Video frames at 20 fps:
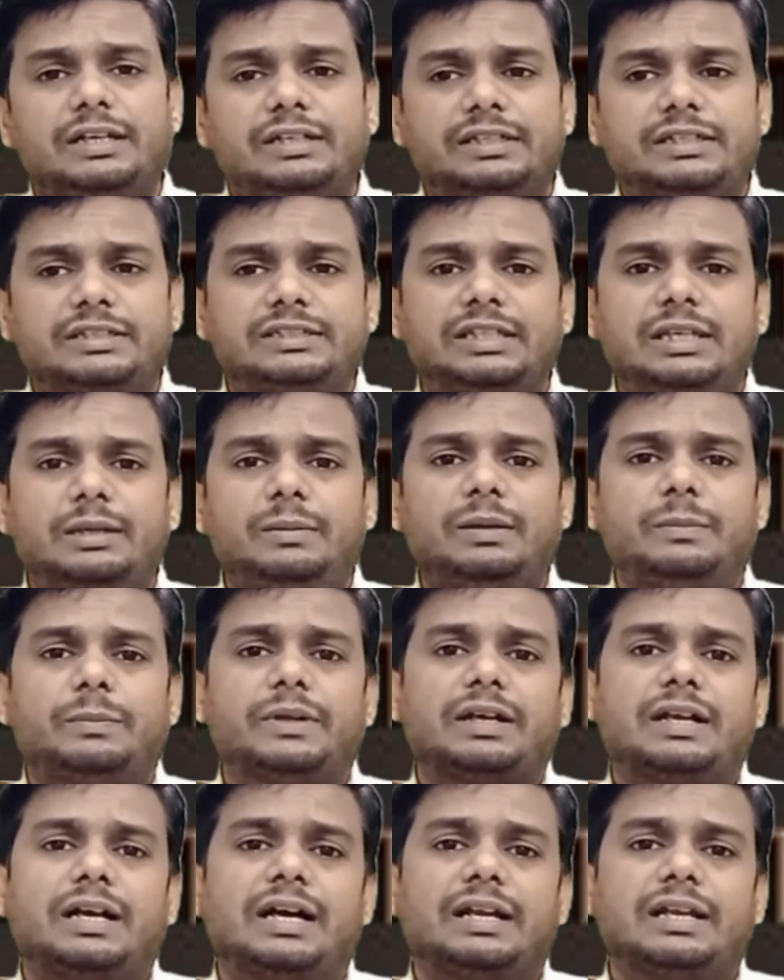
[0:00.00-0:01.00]
किसी भी
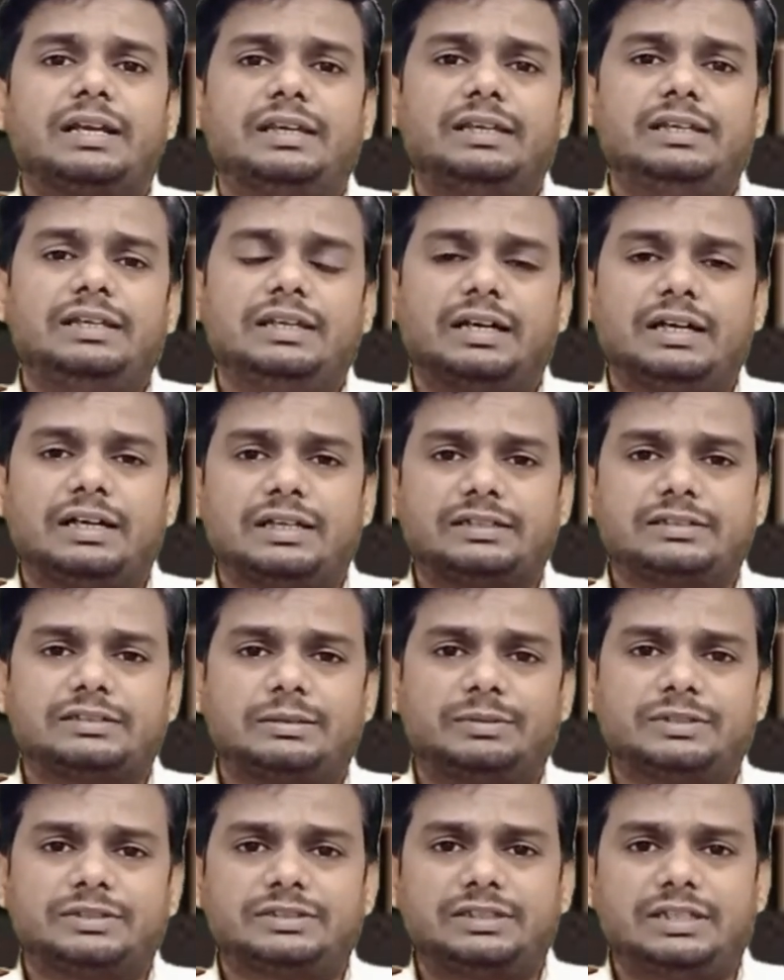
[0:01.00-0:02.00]
प्रकार की अगर
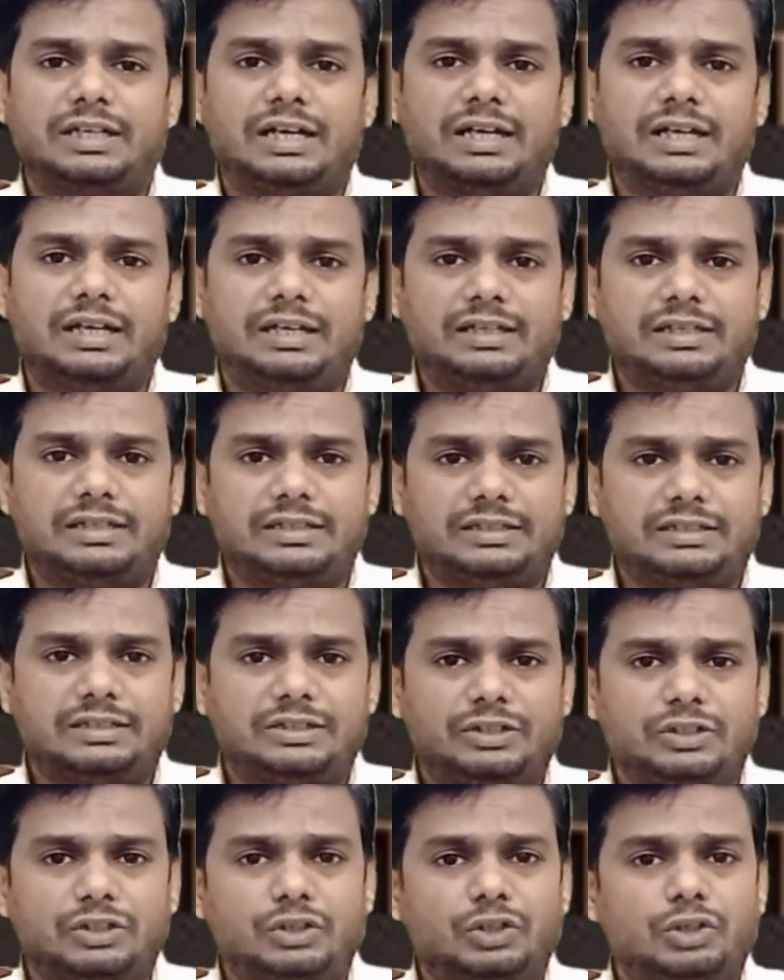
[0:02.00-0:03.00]
समस्या है
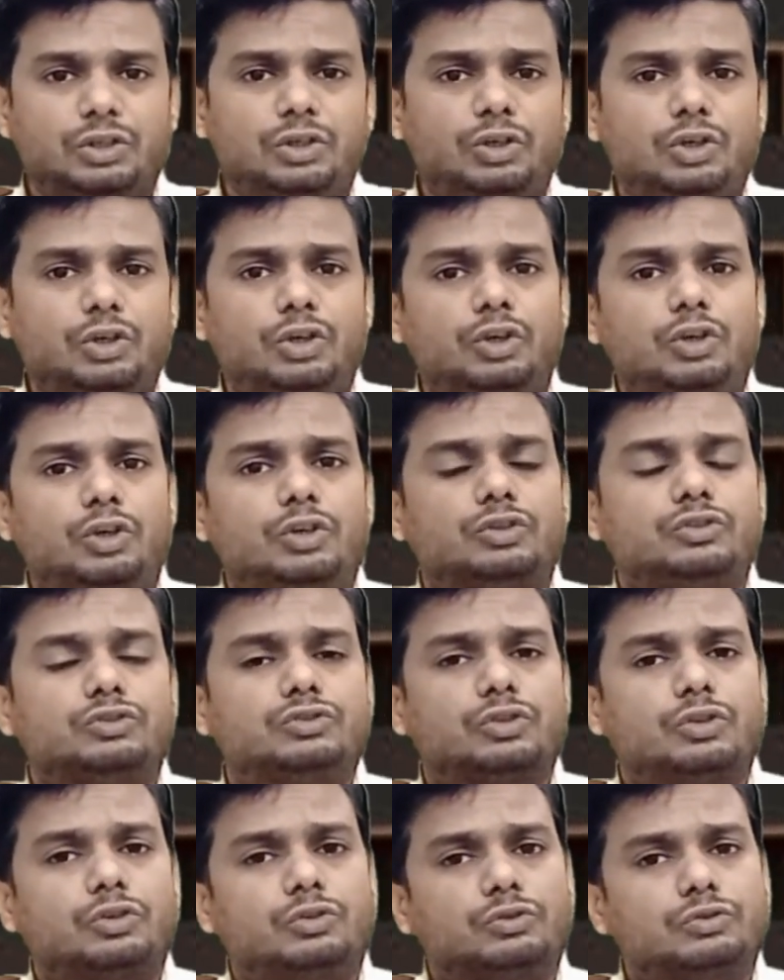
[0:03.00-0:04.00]

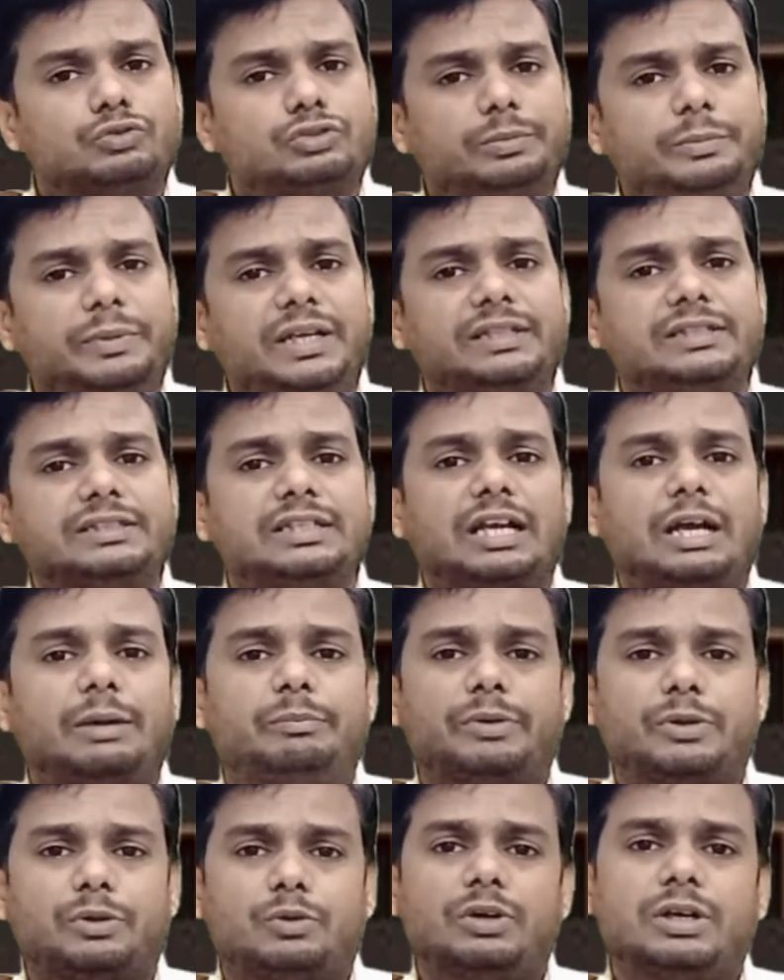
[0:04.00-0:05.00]
तो उसमें इसका
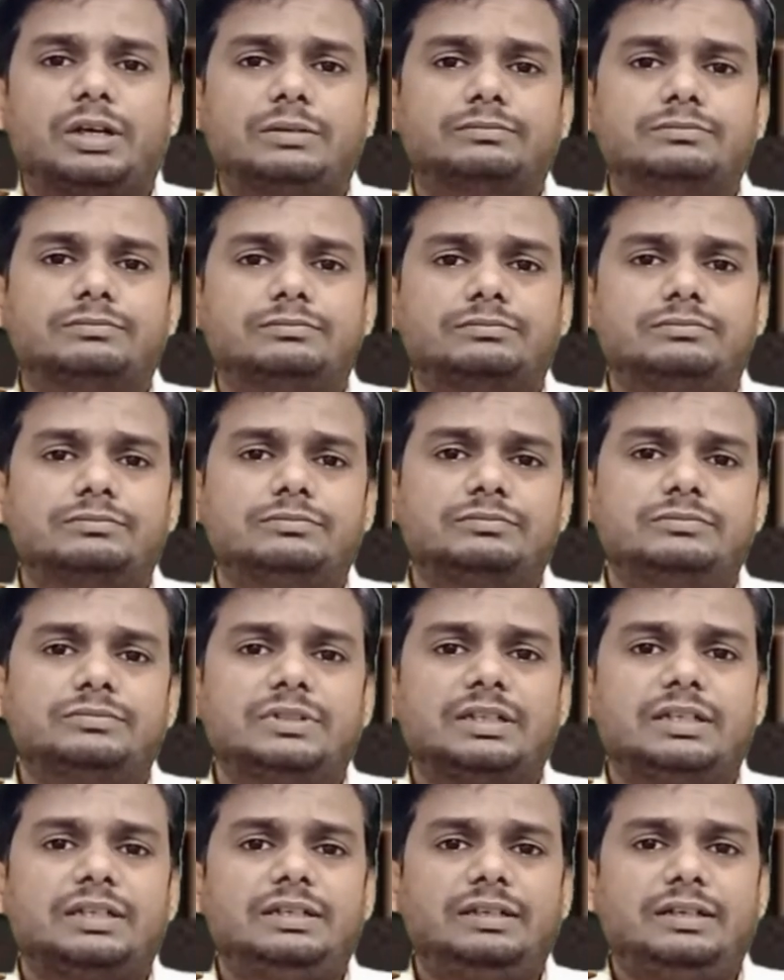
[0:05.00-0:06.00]
प्रयोग हम
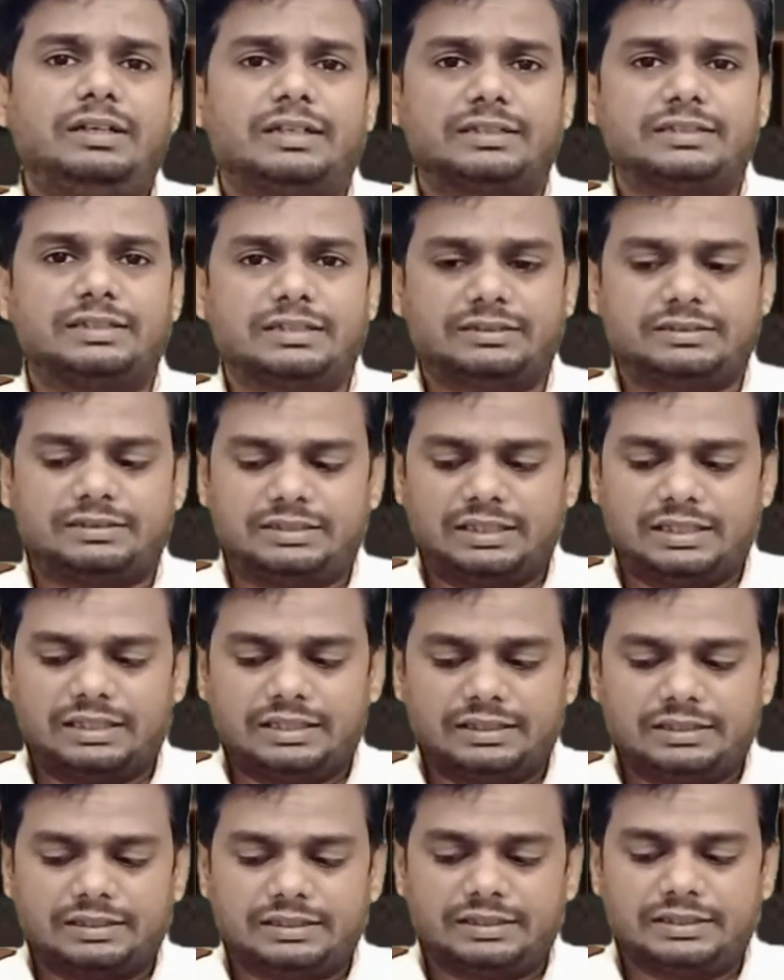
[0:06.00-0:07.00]
कर सकते
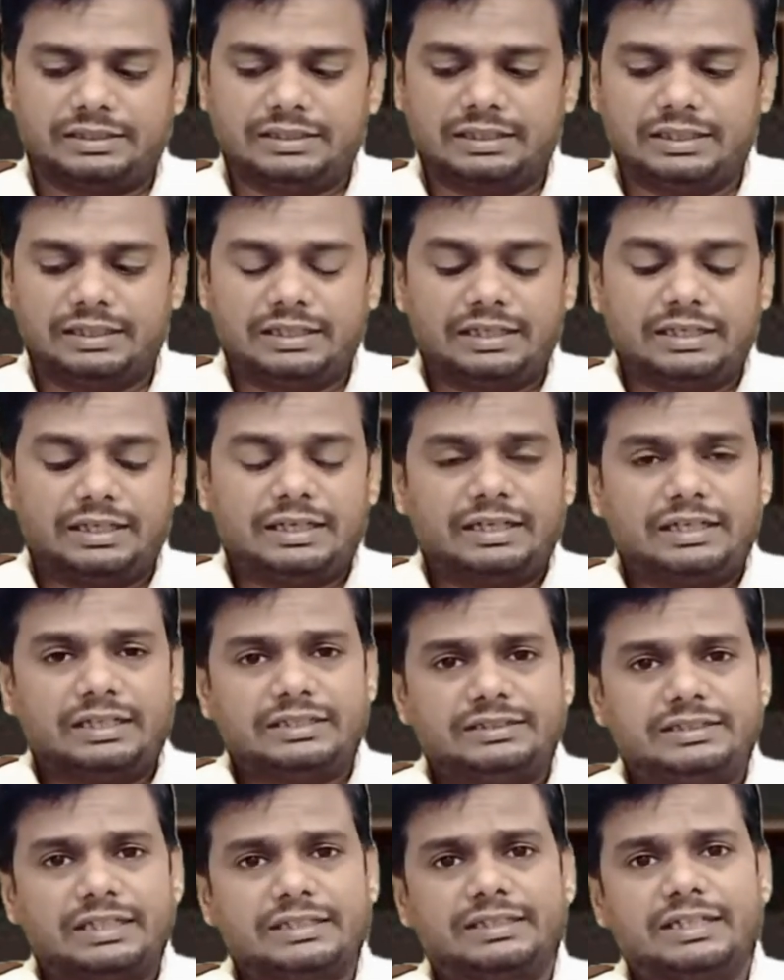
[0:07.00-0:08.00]
हैं
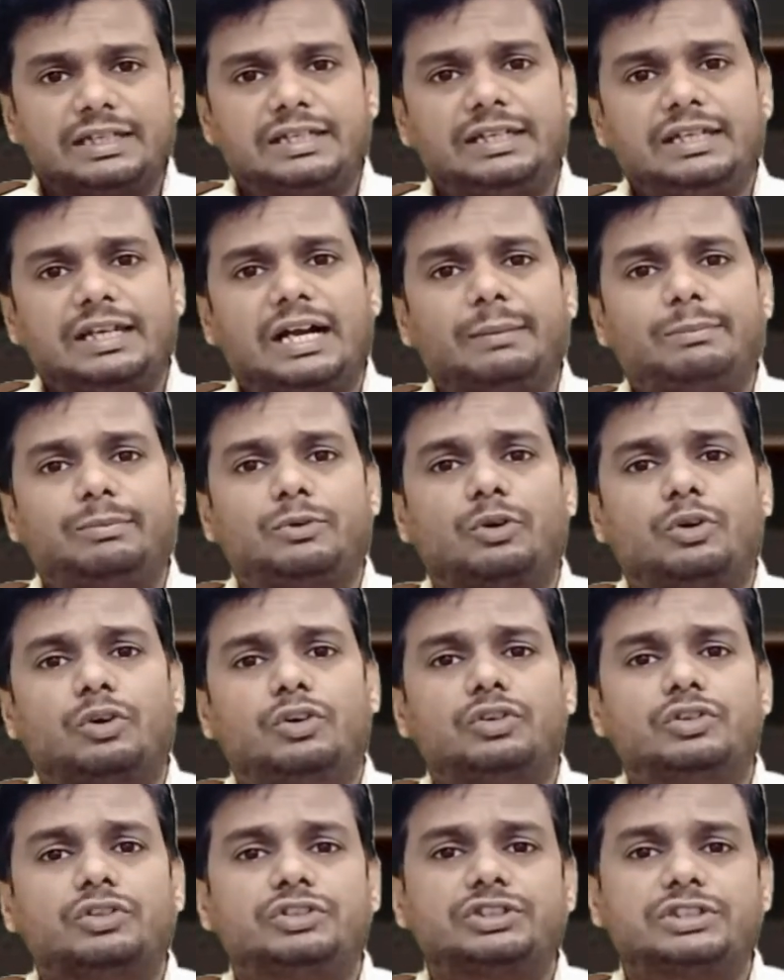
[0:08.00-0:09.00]
जैसे कि आपको
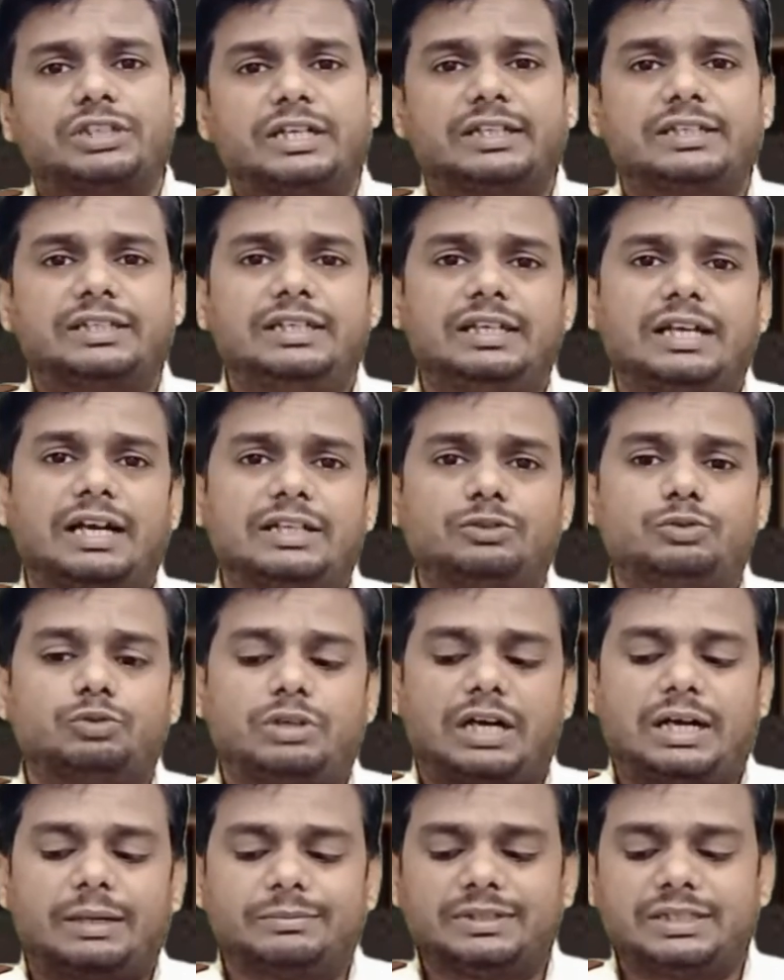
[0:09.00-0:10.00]
सर्दी या
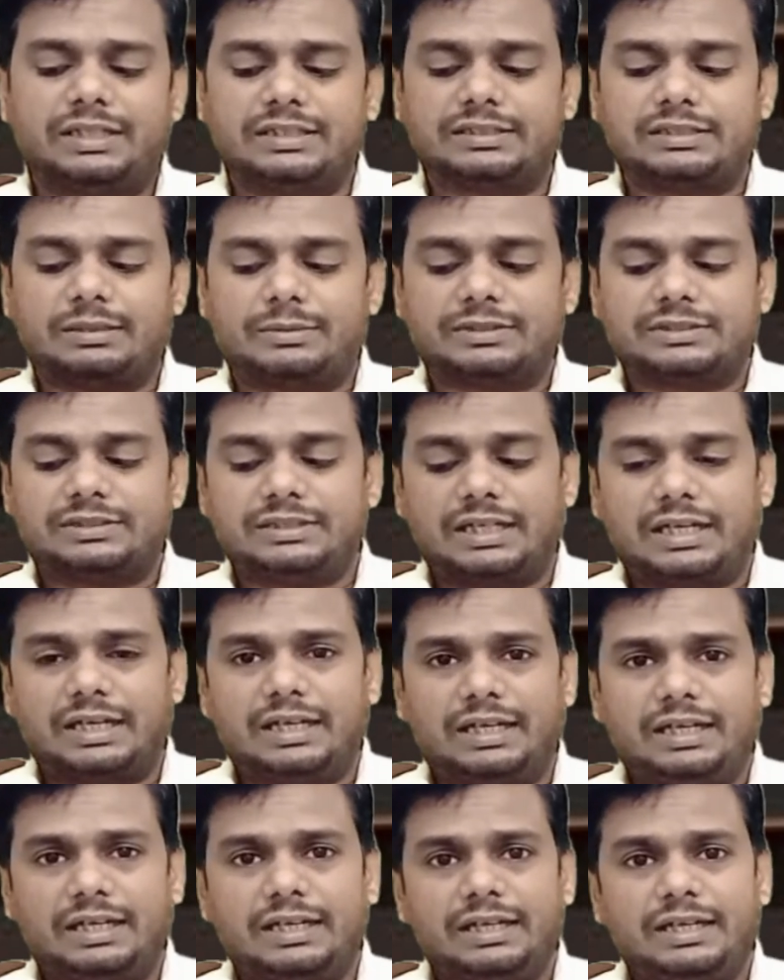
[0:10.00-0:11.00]
जुखाम की समस्या
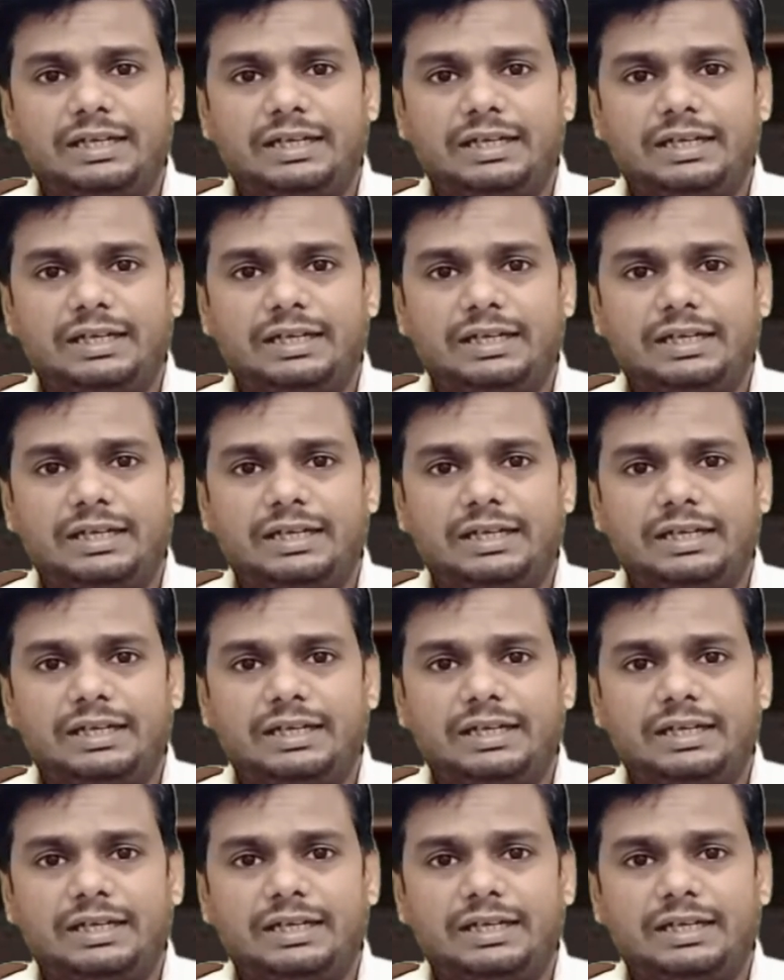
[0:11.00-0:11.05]
है